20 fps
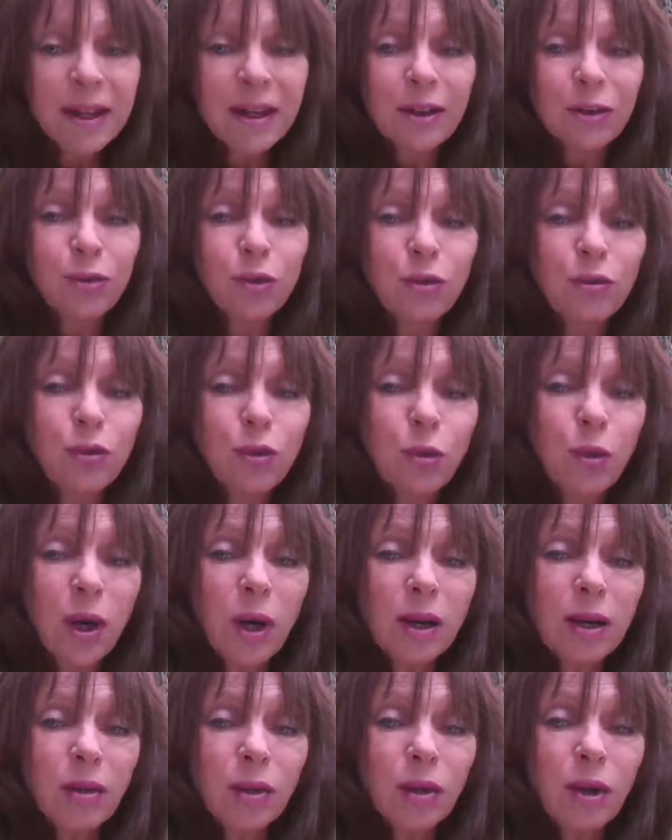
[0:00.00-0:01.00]
de
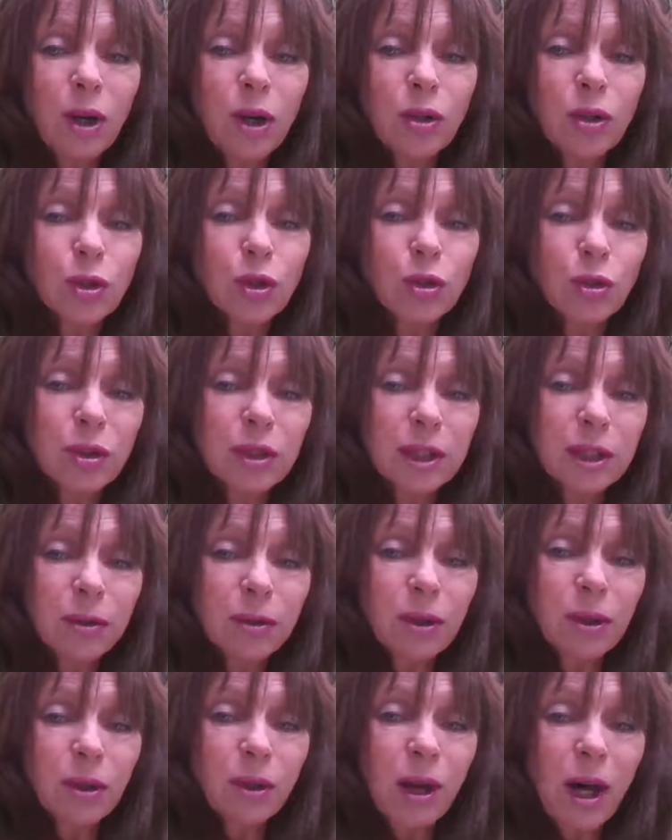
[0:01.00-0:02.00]
vouloir euh, se sentir
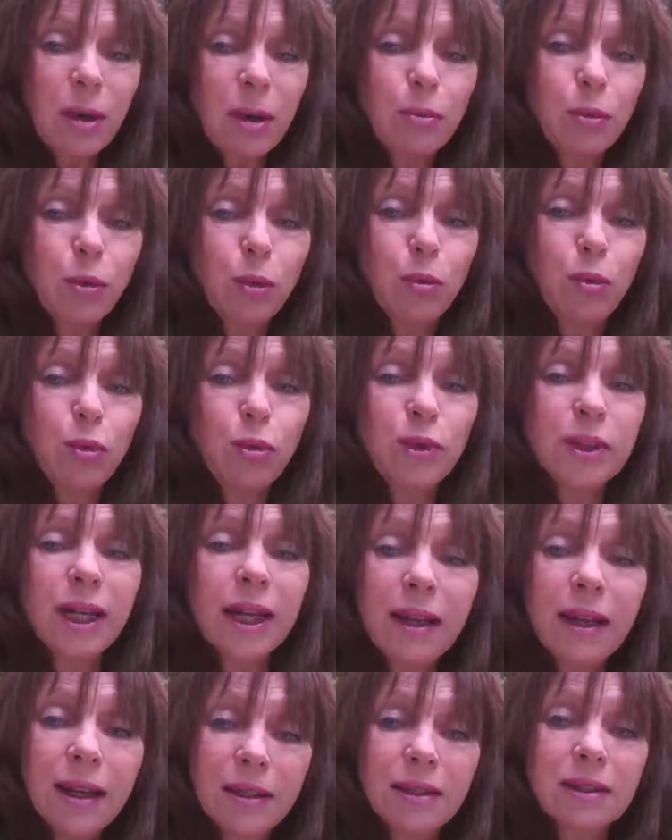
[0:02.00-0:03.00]
un peu plus à
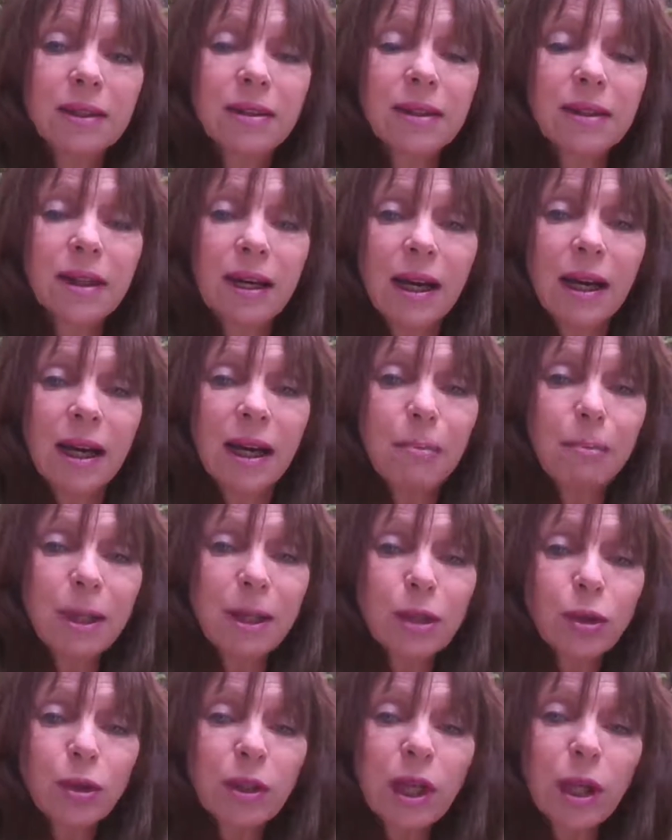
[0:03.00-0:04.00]
l'aise. Hein, parce
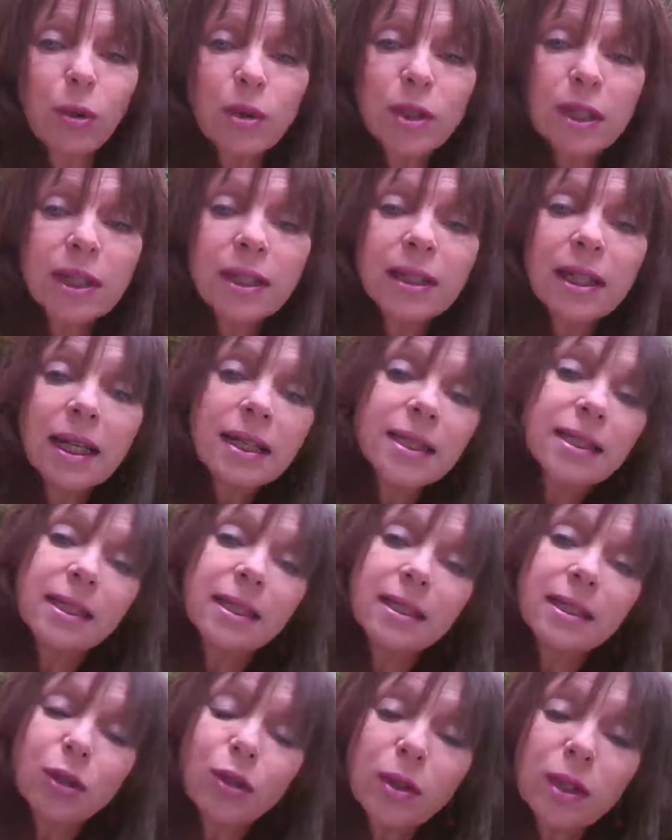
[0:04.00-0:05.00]
qu'il y a aussi ces
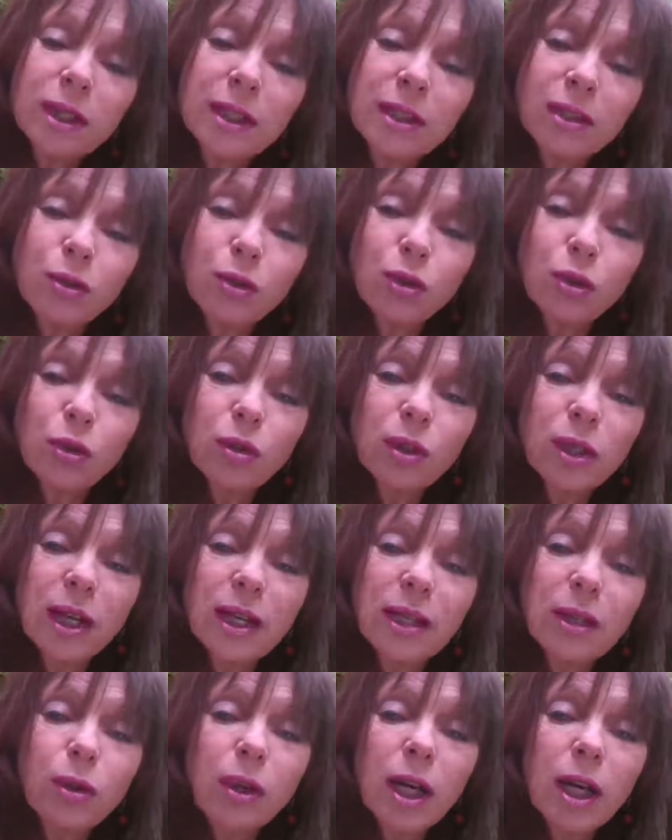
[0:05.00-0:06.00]
gens qui se sentent
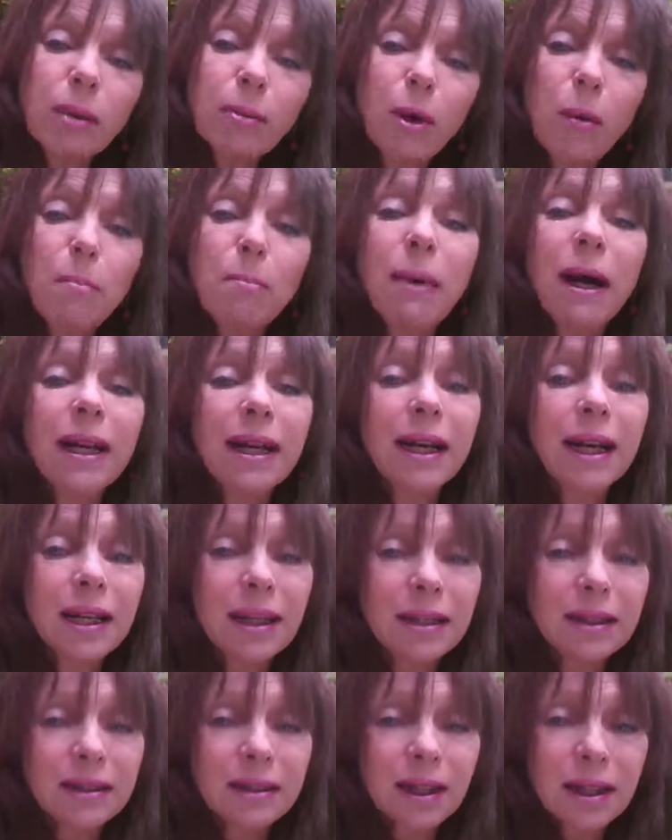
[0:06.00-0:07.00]
régulièrement mal à
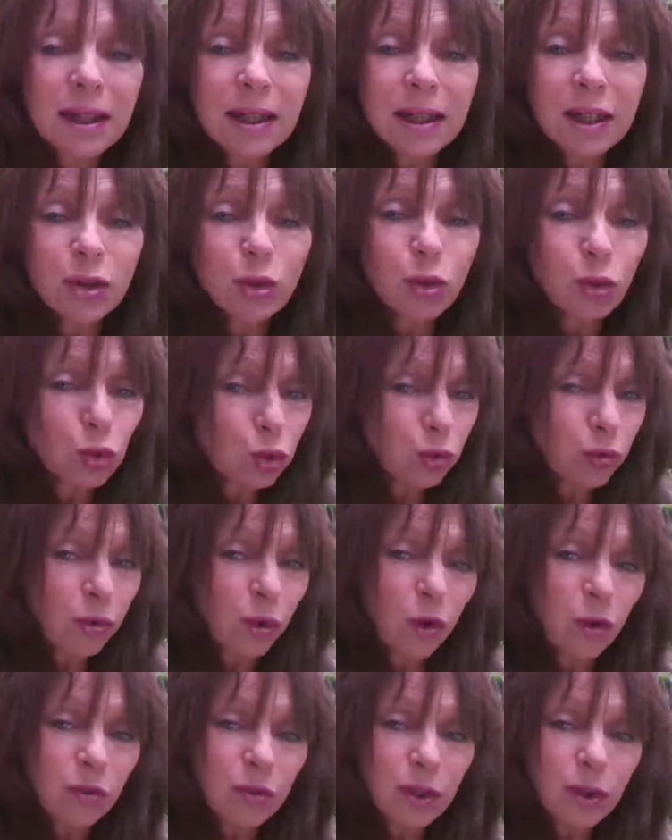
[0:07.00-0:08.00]
l'aise. Ils ont souvent
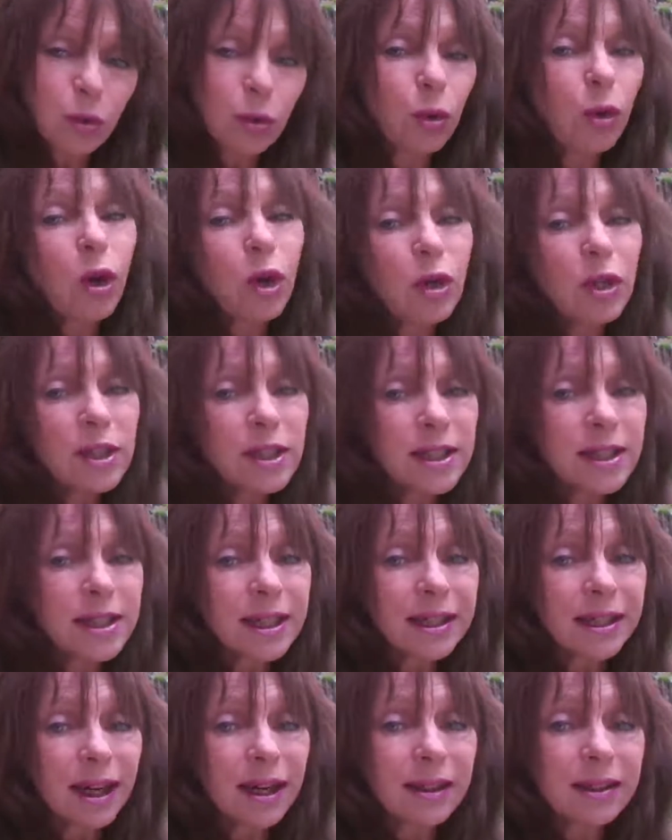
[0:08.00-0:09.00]
envie de
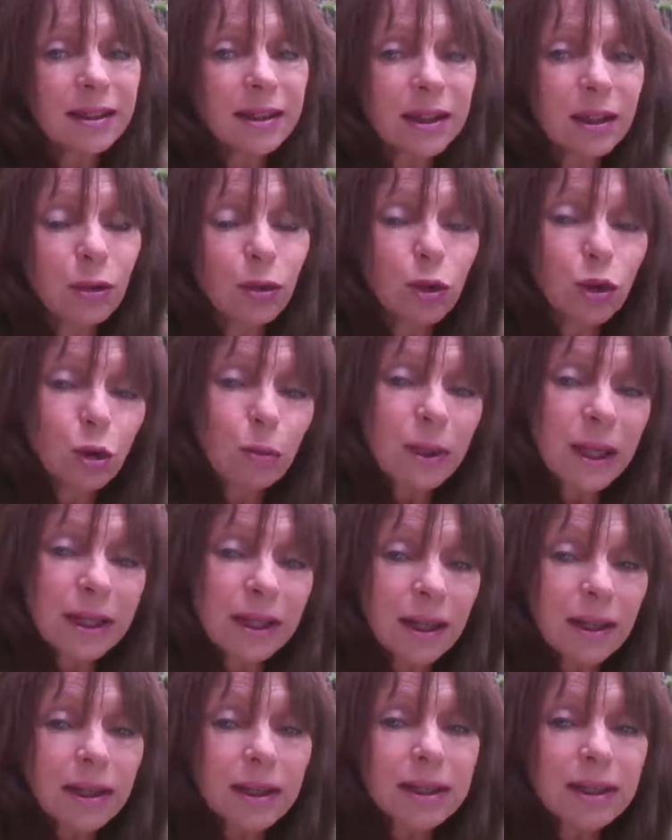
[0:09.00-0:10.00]
s'écarter, de se mettre à
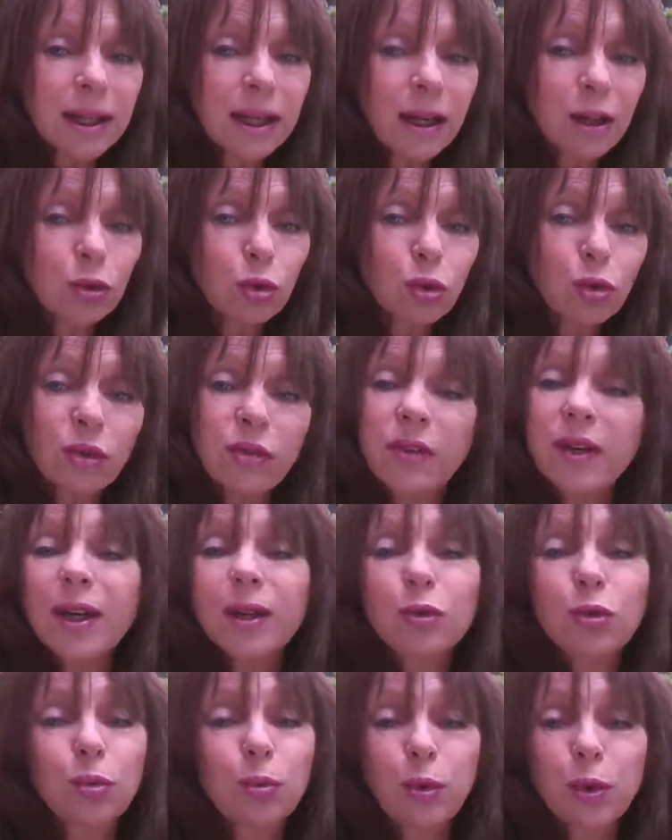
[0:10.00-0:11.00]
l'écart, de se faire
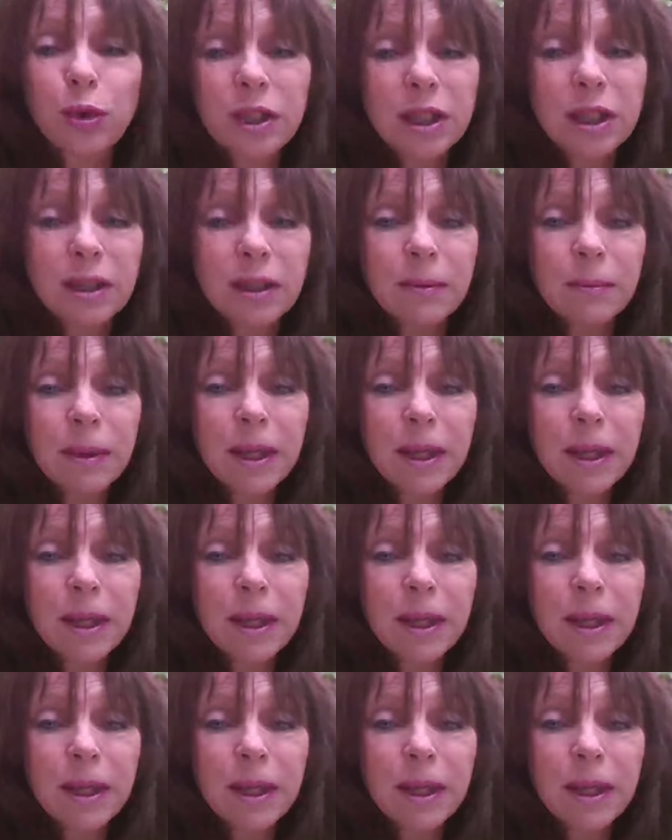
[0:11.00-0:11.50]
tout petit.